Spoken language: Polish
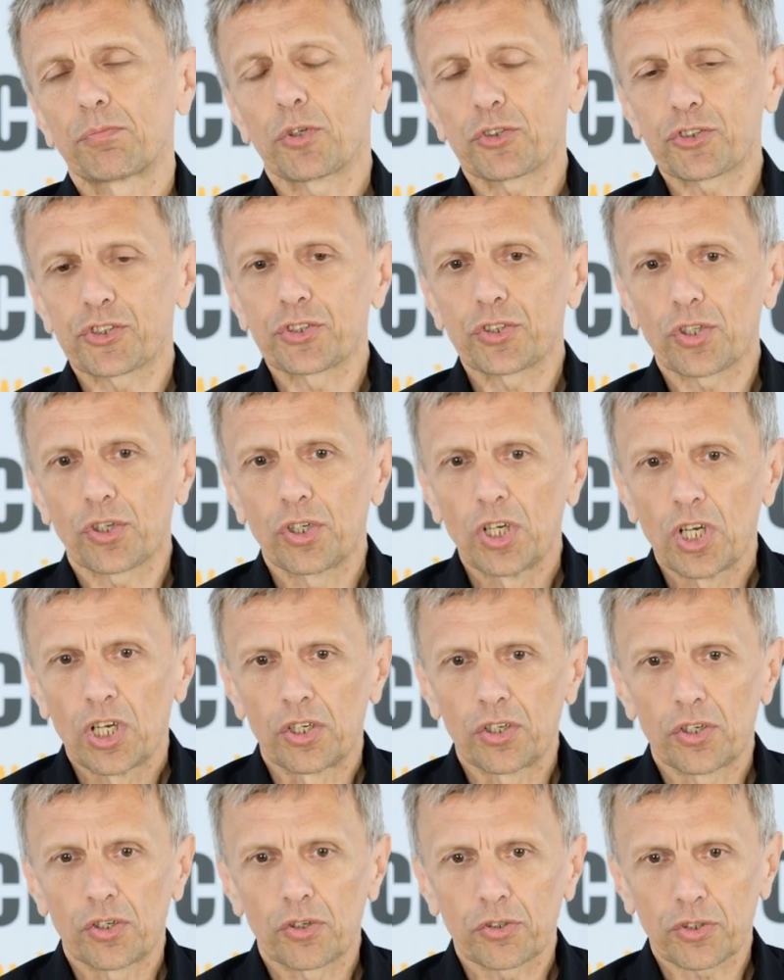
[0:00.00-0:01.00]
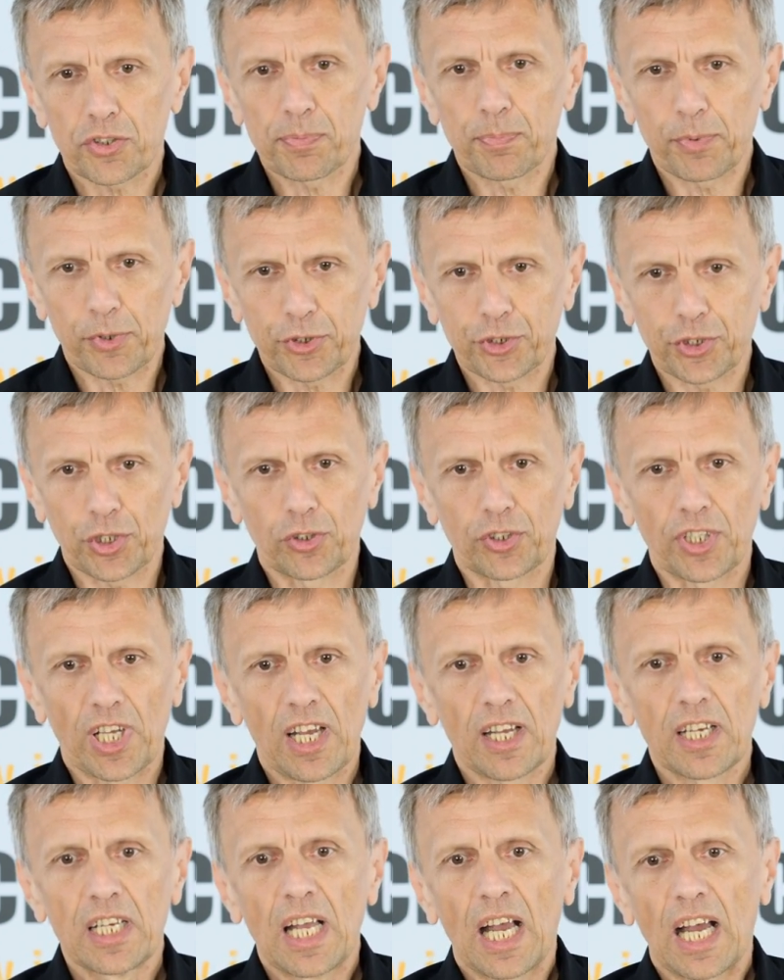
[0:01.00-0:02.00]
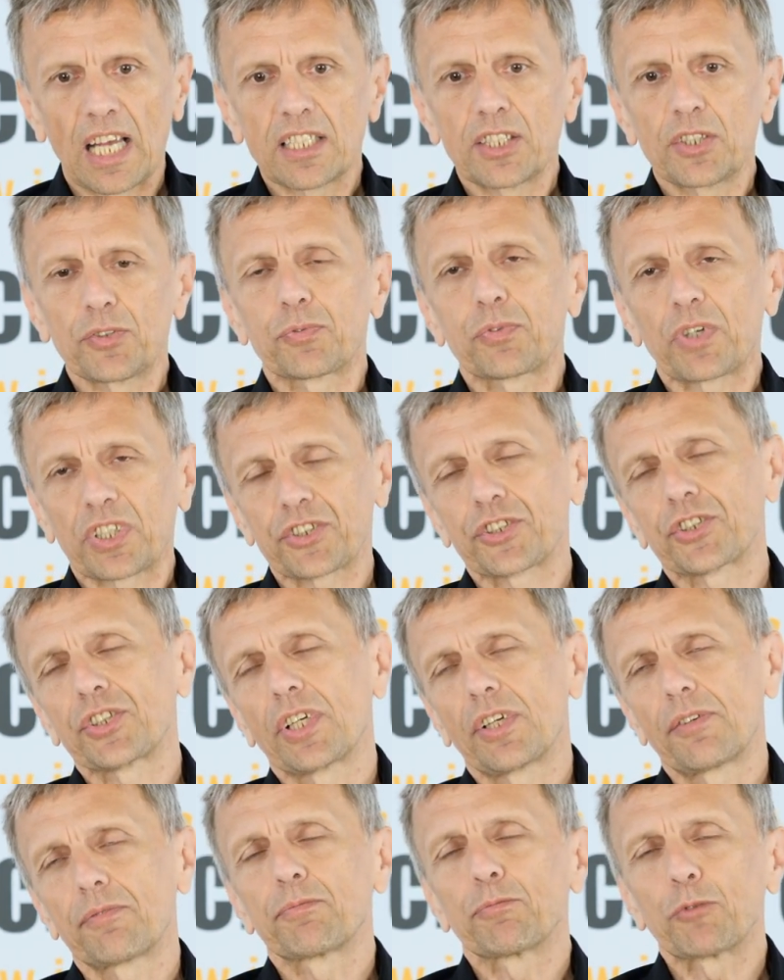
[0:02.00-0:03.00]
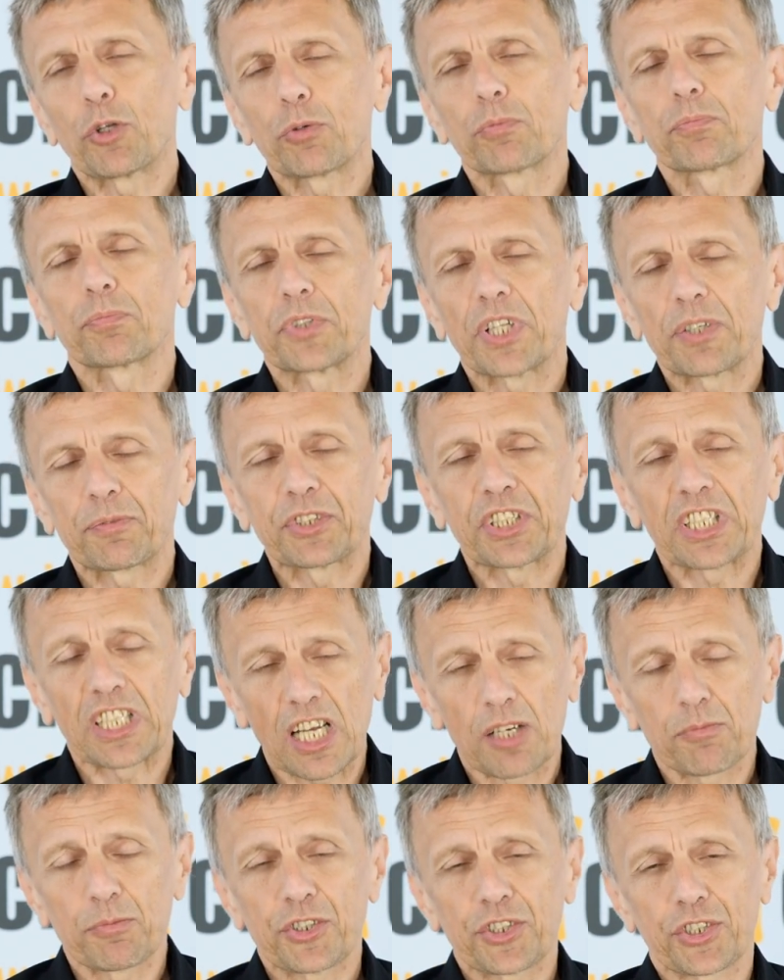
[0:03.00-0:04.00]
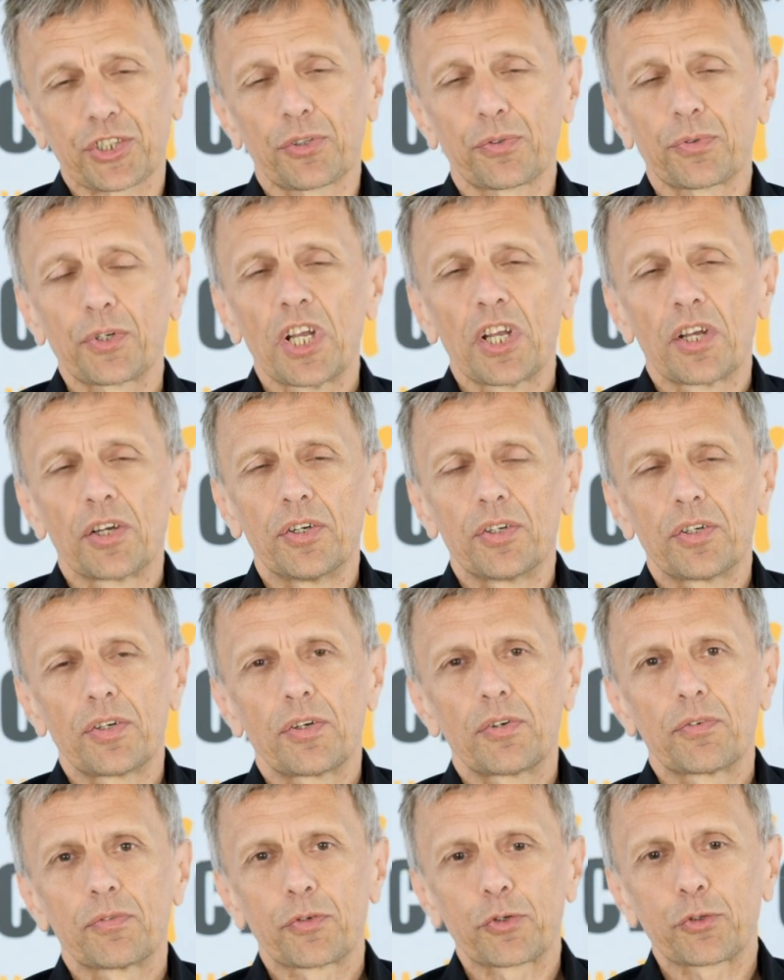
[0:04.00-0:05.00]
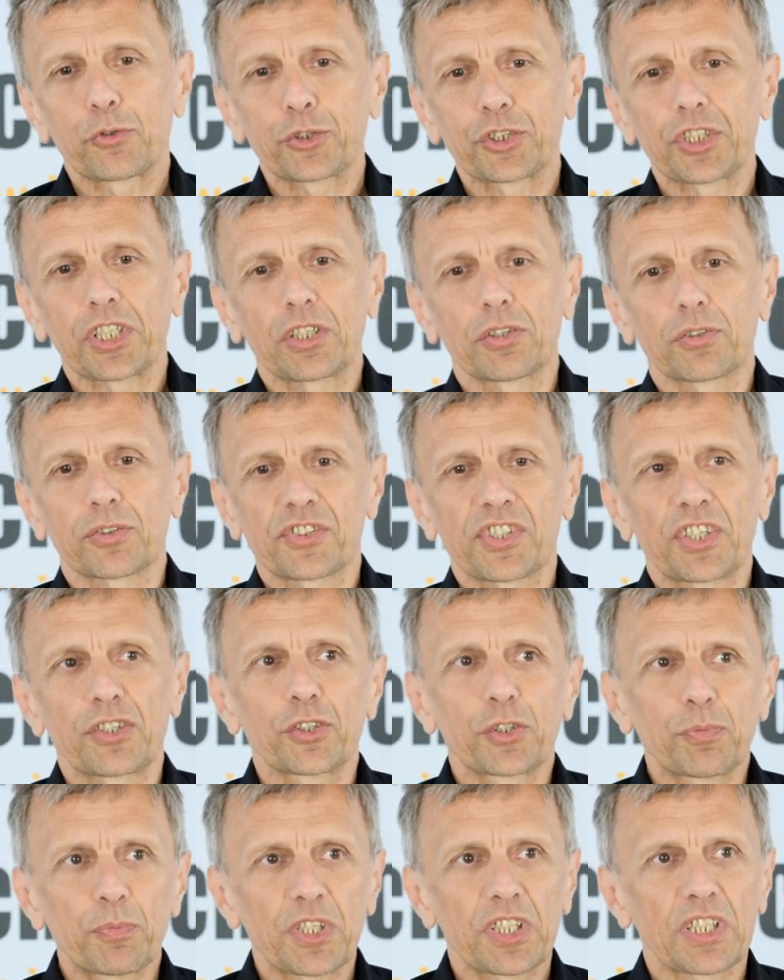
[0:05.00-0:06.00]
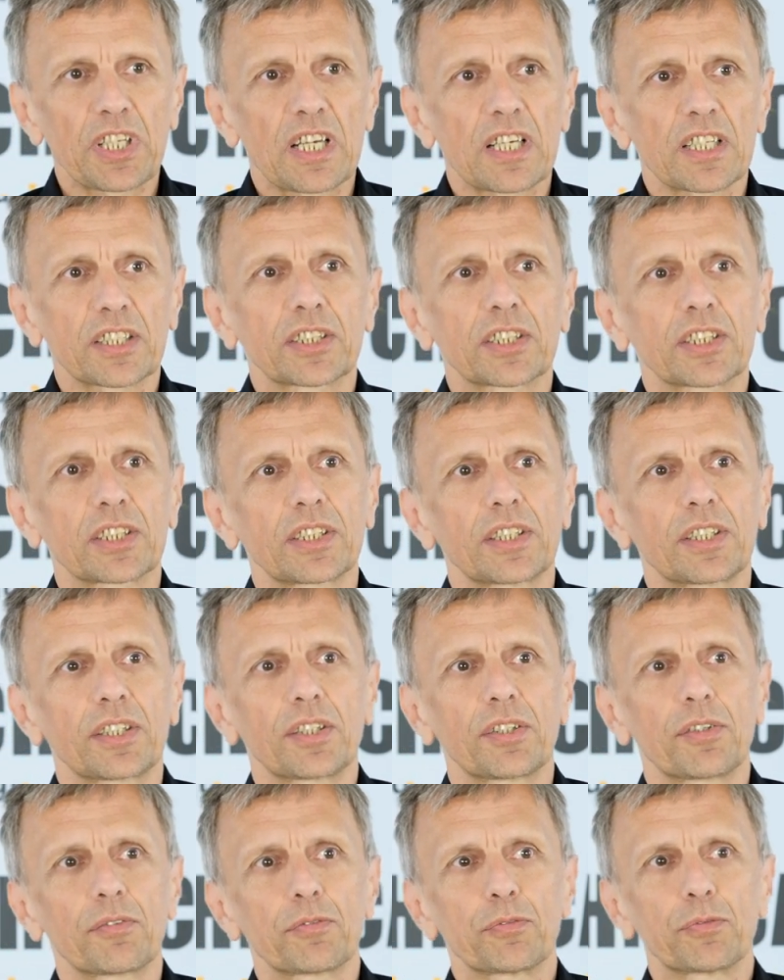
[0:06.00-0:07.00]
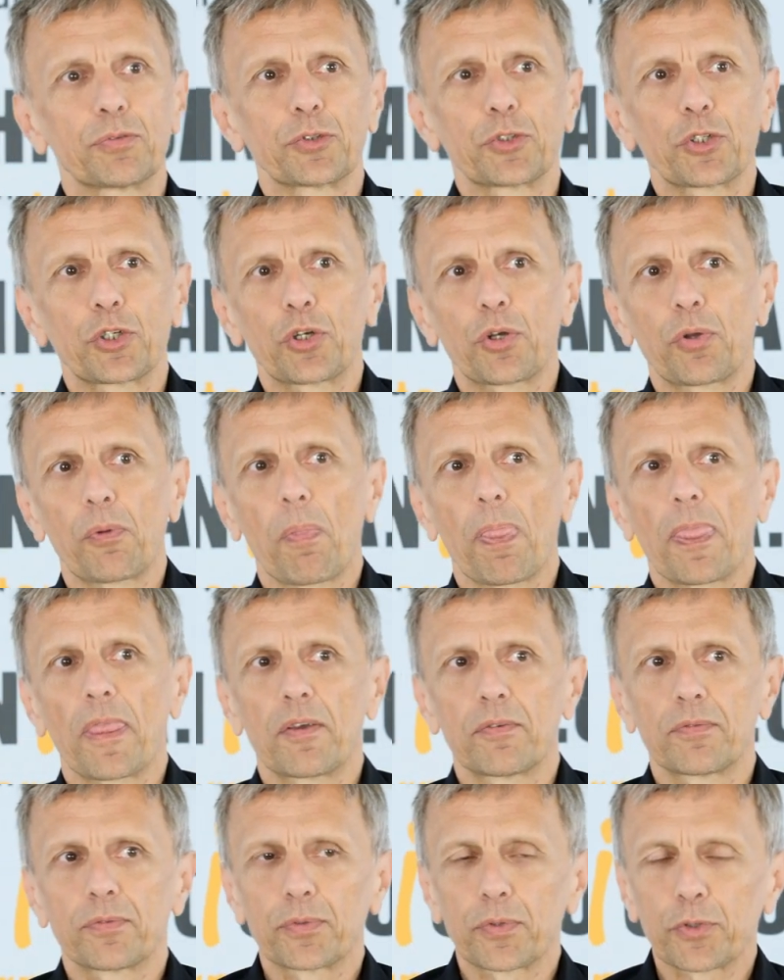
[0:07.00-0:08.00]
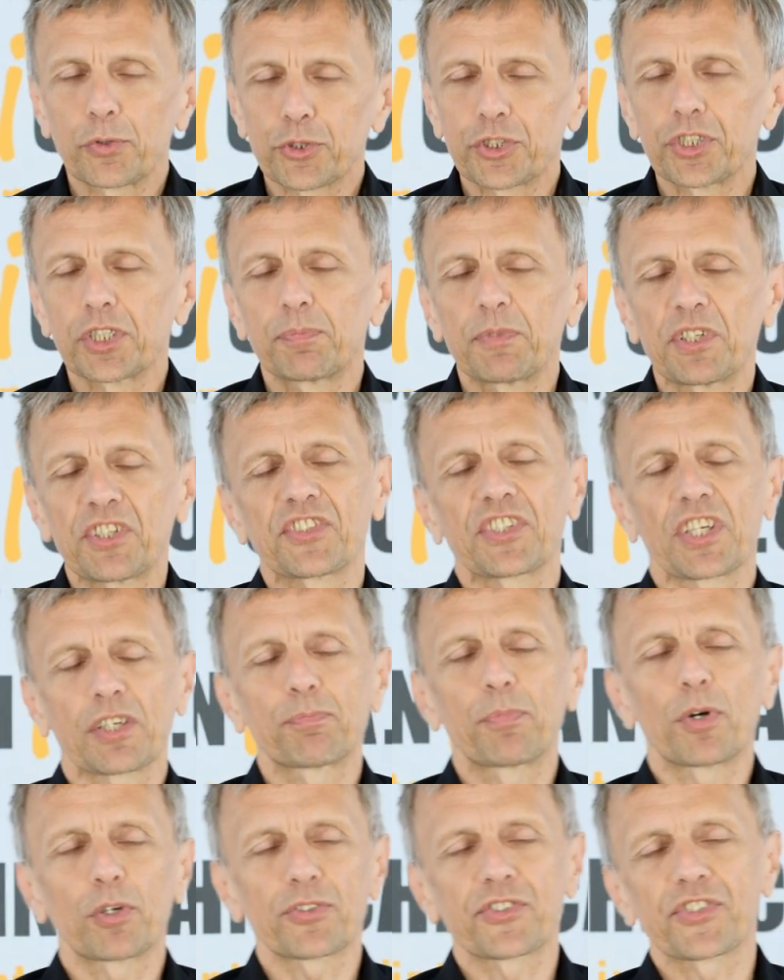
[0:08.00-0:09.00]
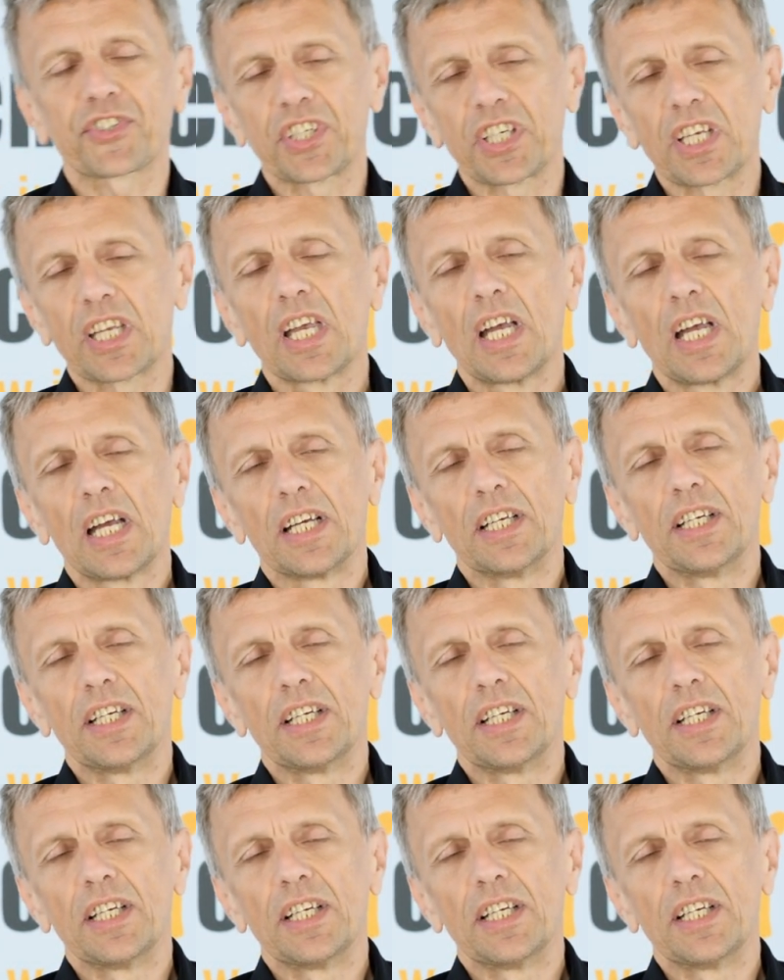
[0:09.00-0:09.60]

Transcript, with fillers: mocno rozproszona, ale właśnie no, natykamy się w różnego rodzaju gminach, w, w różnych miejscach Polski